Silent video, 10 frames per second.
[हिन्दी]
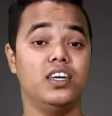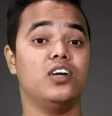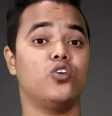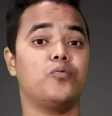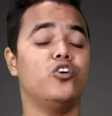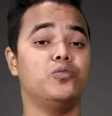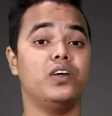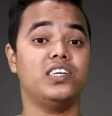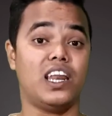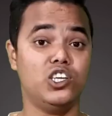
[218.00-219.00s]
जी हाँ तो आपको
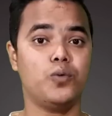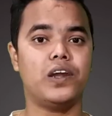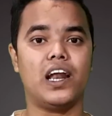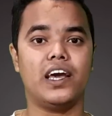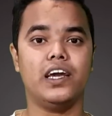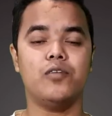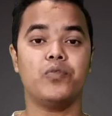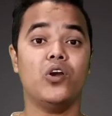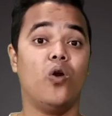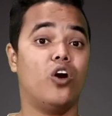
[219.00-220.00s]
उसमें चालीस रुपये डालना है
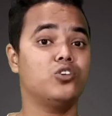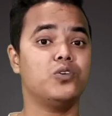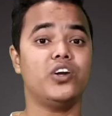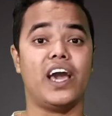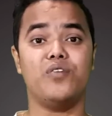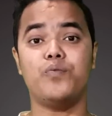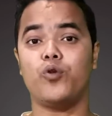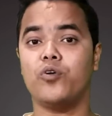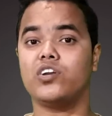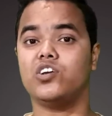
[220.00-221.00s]
और उसमें जो हैवे
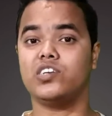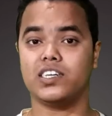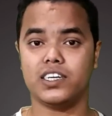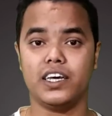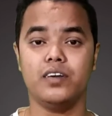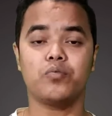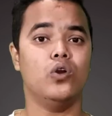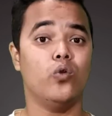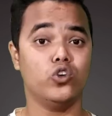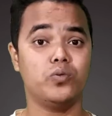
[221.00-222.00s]
प्रोमो कोड जो सेक्शन है
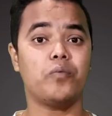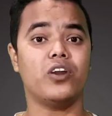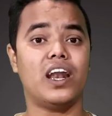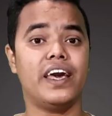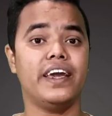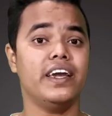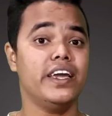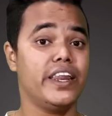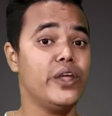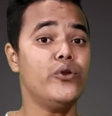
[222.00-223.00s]
उसमें आपको डालना है
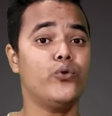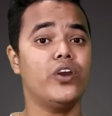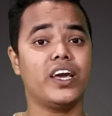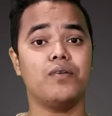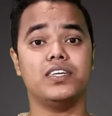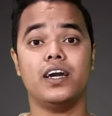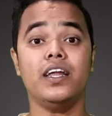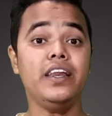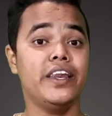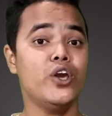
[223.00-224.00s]
न्यू ट्वेंटी के
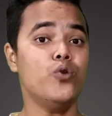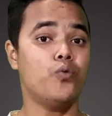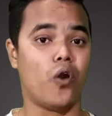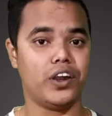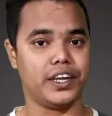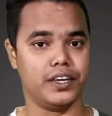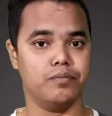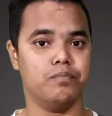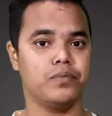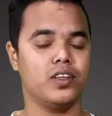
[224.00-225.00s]
बजाय न्यू फोर्टी
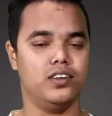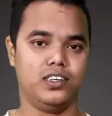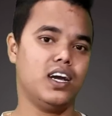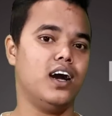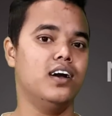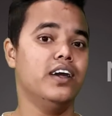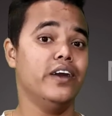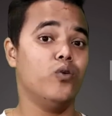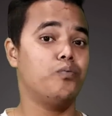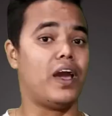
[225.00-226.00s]
जी हाँ
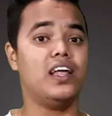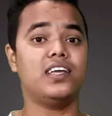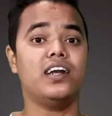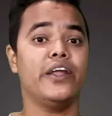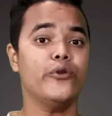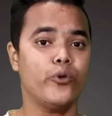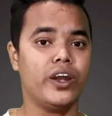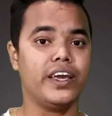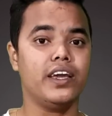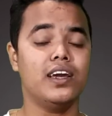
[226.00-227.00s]
पहले था न्यू
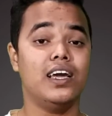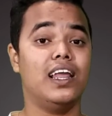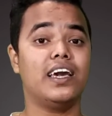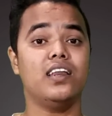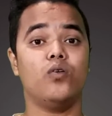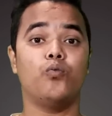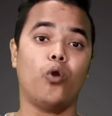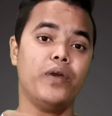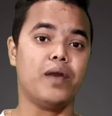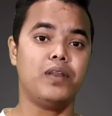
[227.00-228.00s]
ट्वेंटी लेकिन
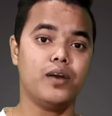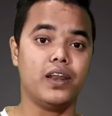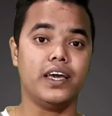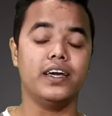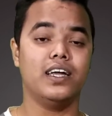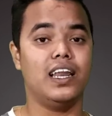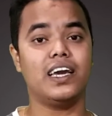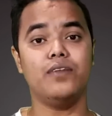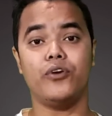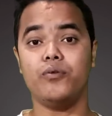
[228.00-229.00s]
वो भी एप्लीकेबल है
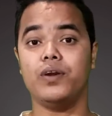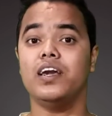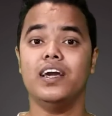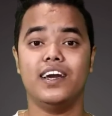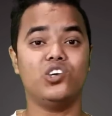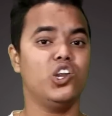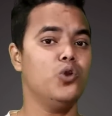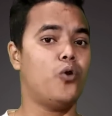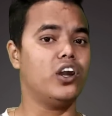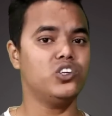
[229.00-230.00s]
लेकिन फिर भी ये जो
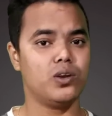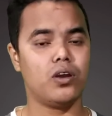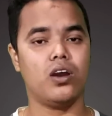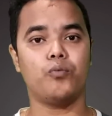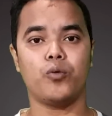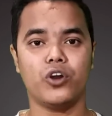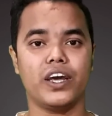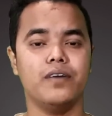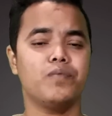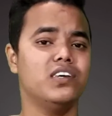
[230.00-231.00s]
न्यू फोर्टी जो प्रोमो
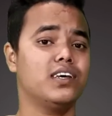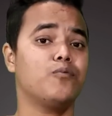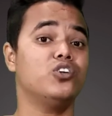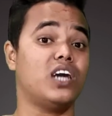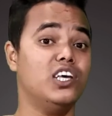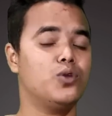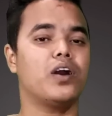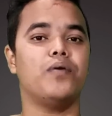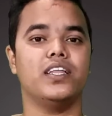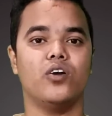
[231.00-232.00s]
कोड है इससे आपको चालीस
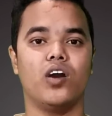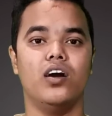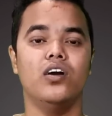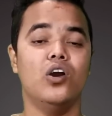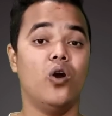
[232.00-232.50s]
रुपये का फायदा होगा